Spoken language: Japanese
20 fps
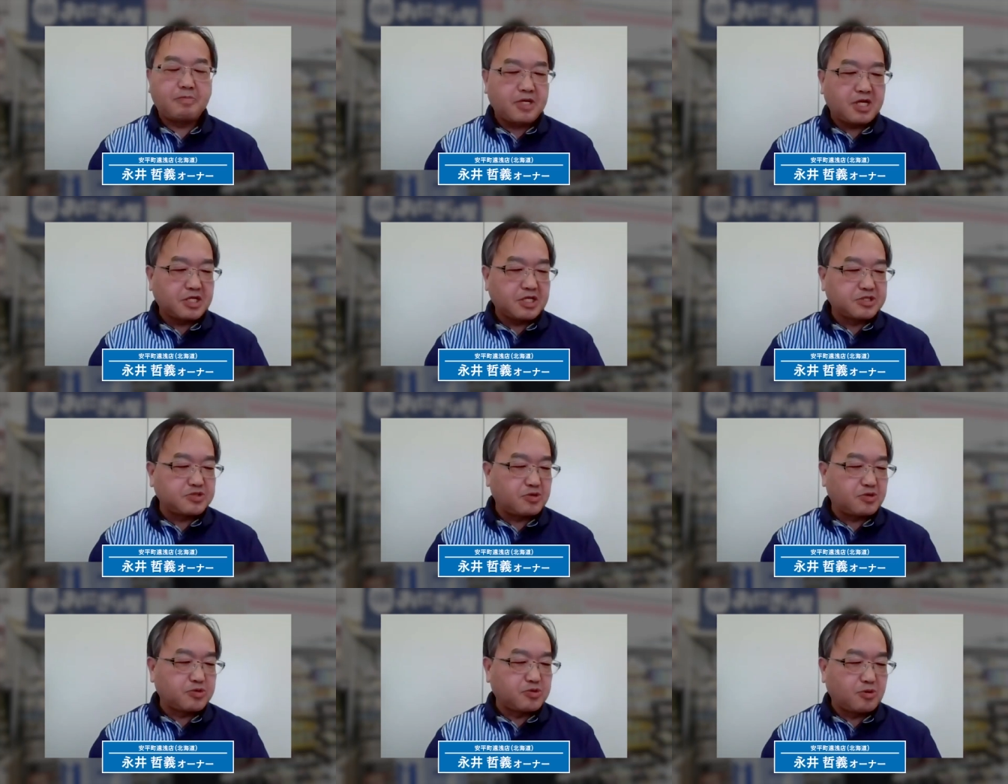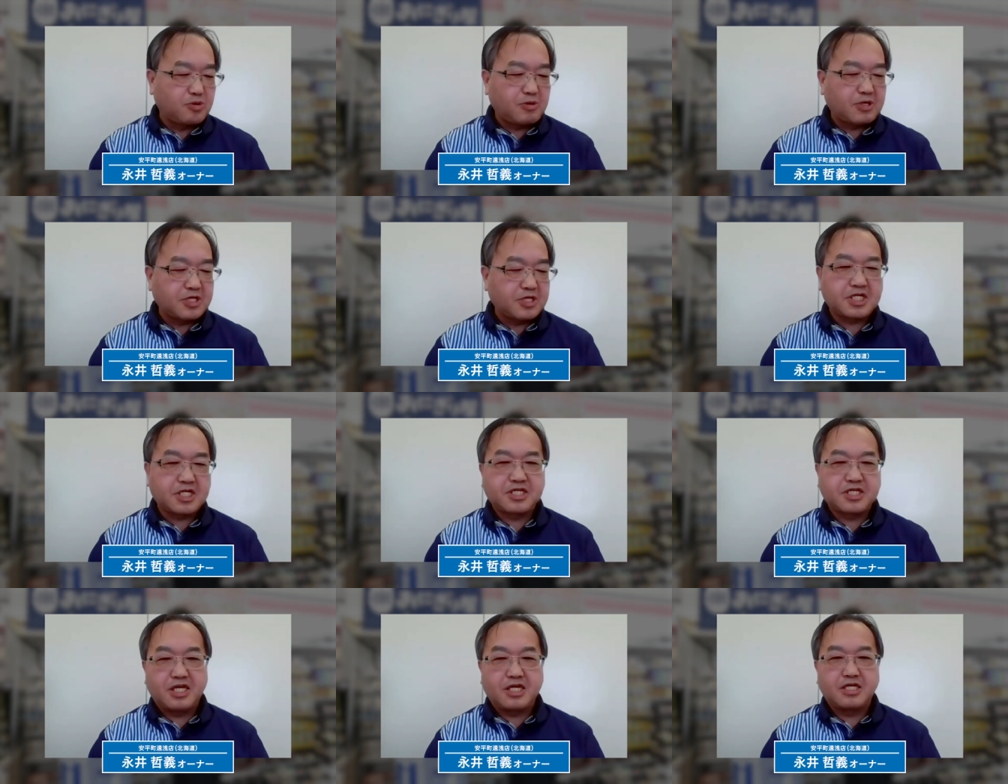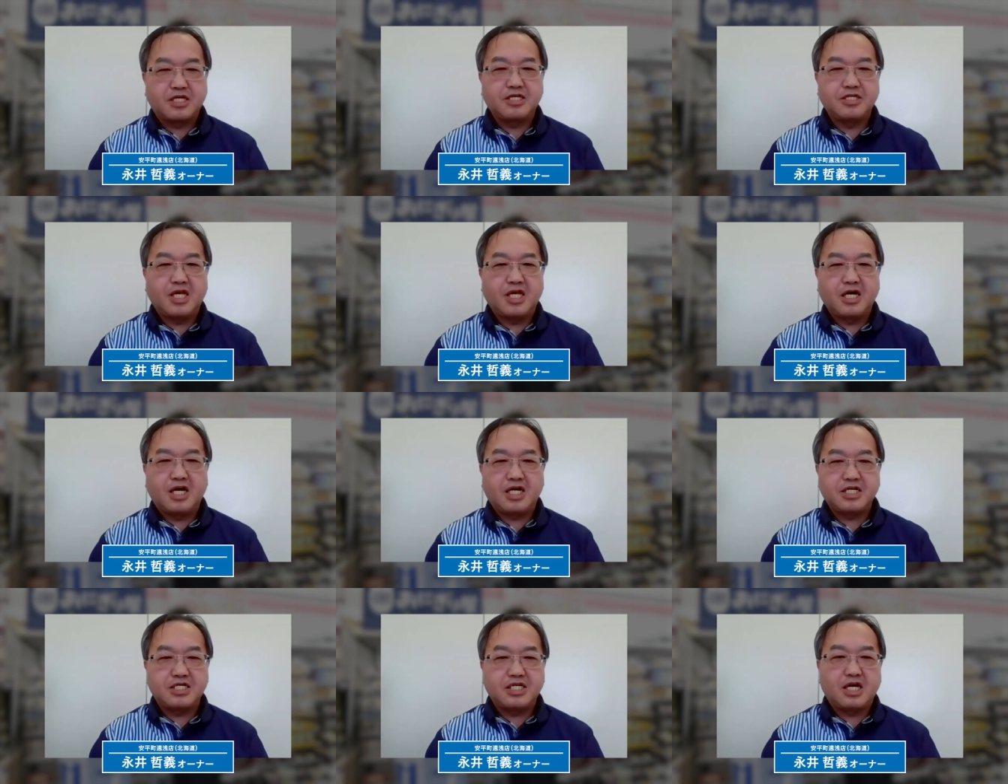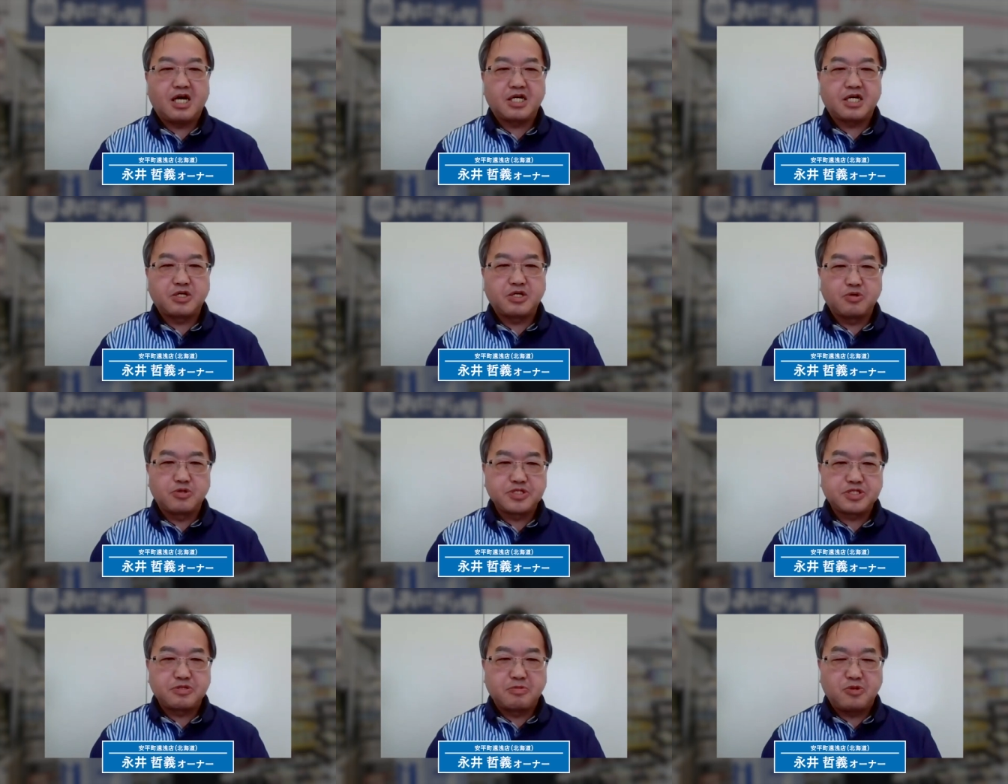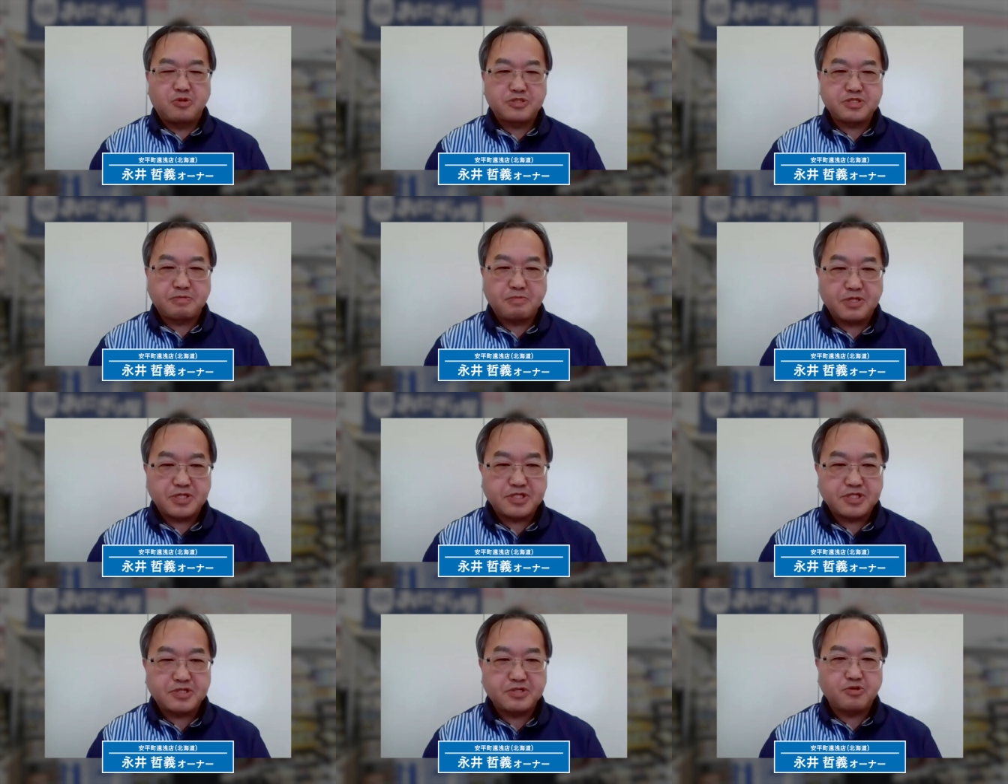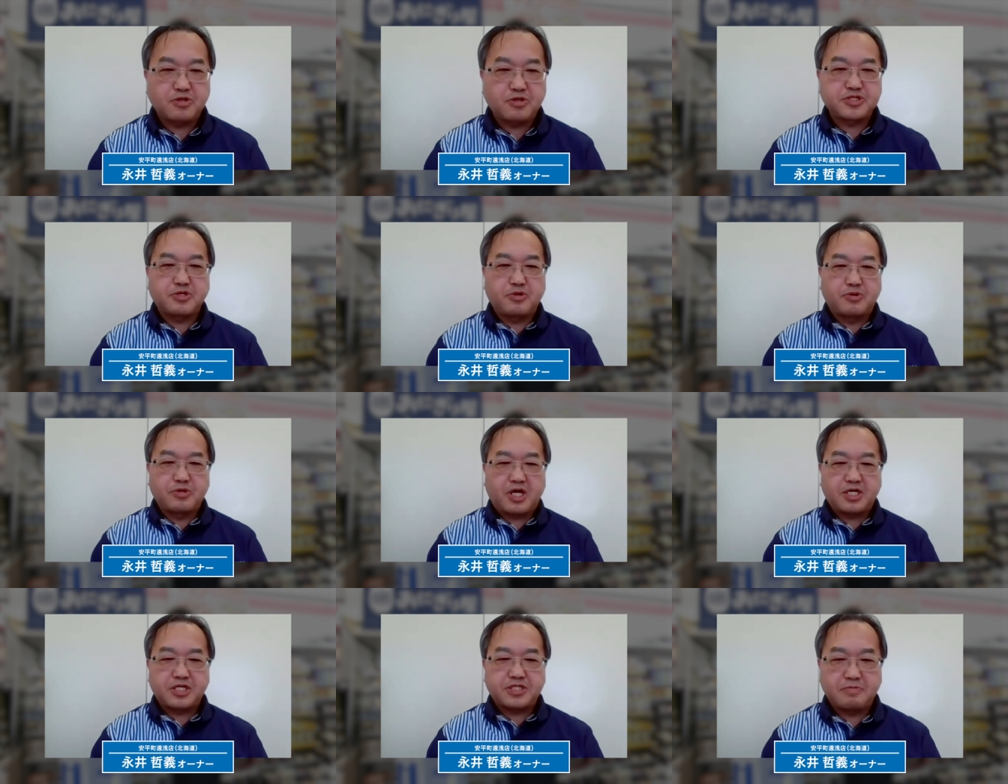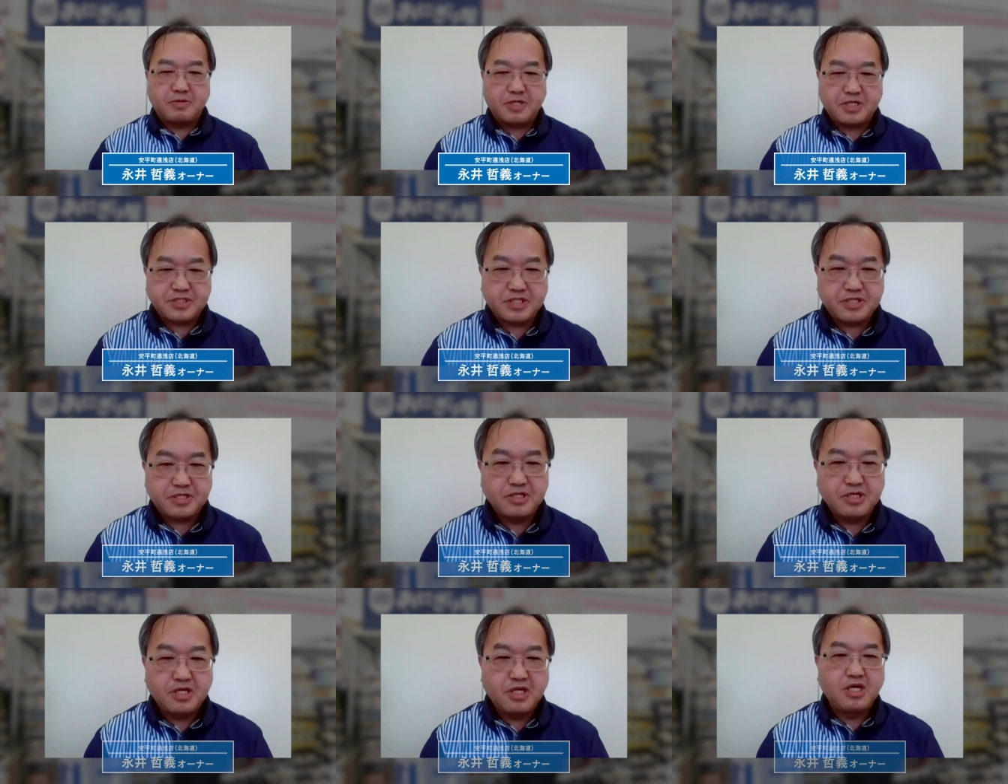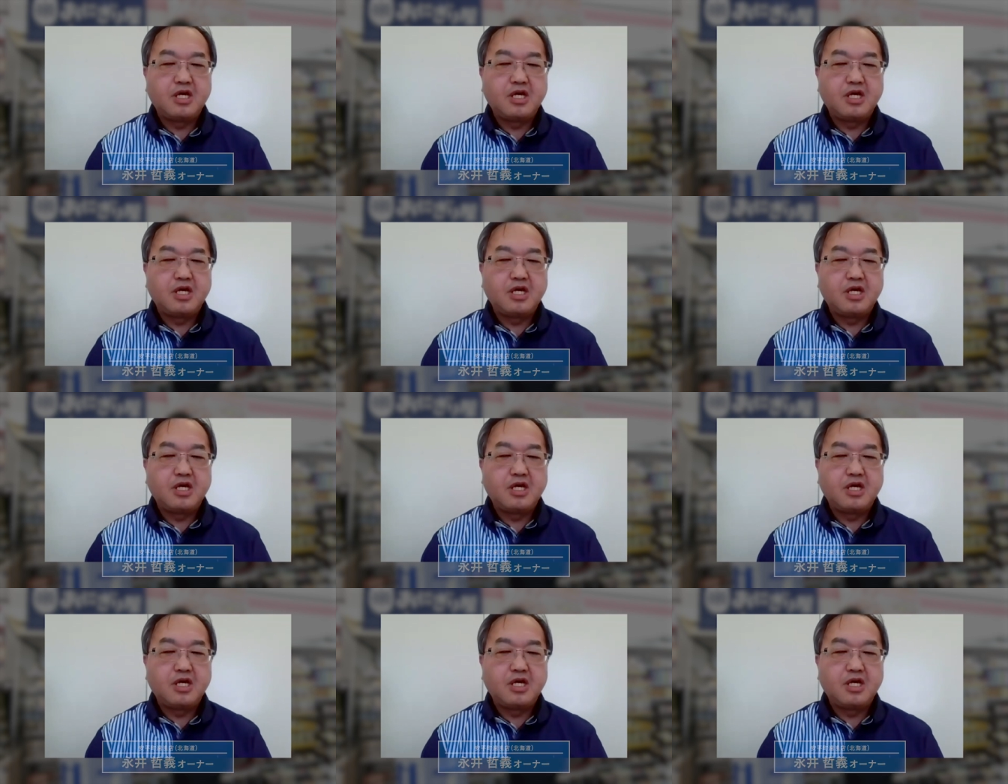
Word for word: 安平町東朝店永井昭義と申しますよろしくお願いします